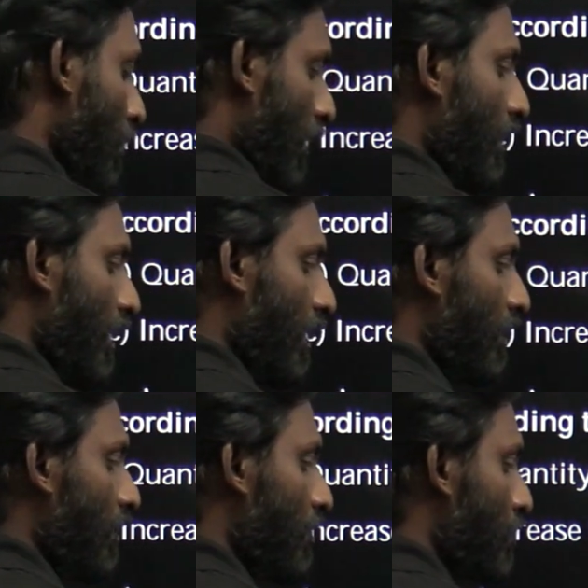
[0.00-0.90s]
ఓకేనా
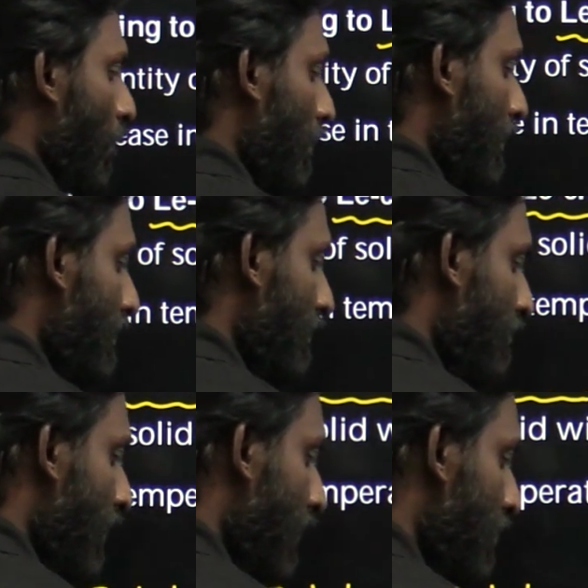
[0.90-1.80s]
సాలిడ్ని
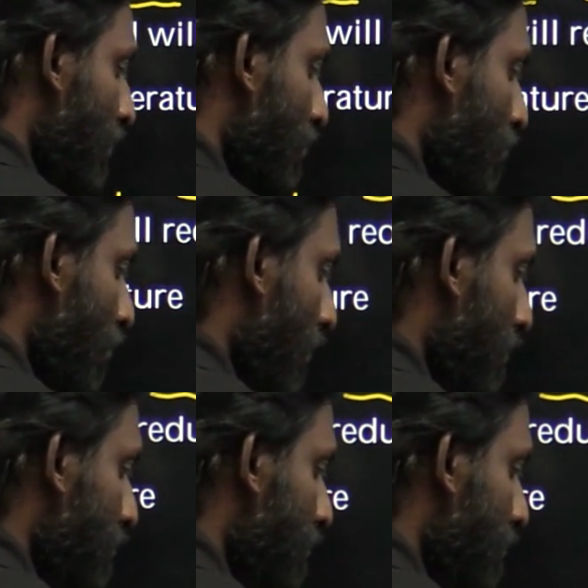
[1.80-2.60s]
వేడి చేస్తున్నాం